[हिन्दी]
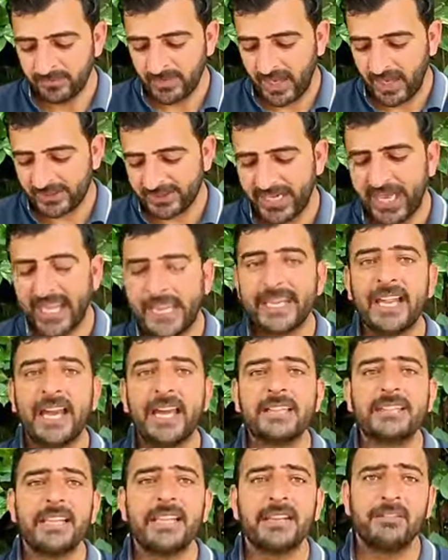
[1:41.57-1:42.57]

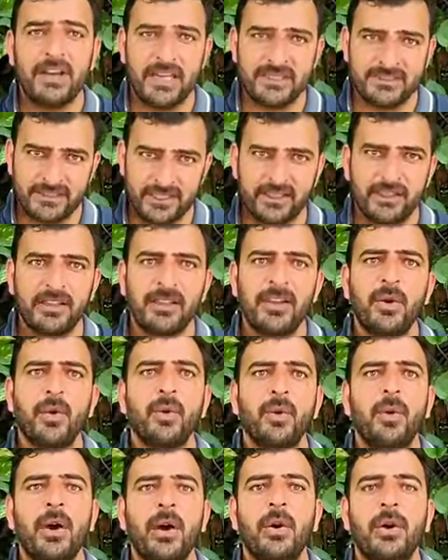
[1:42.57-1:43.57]
तैनात थे वहाँ से
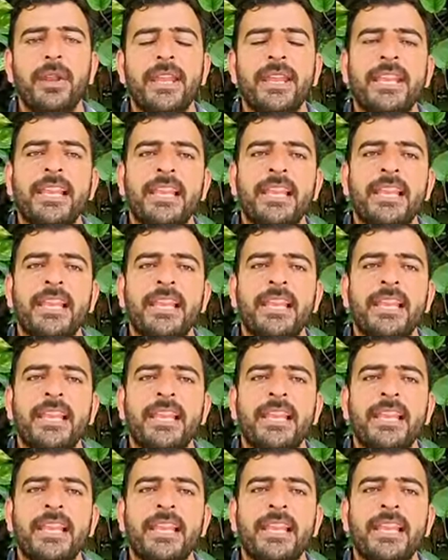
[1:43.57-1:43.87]
रिलीव होने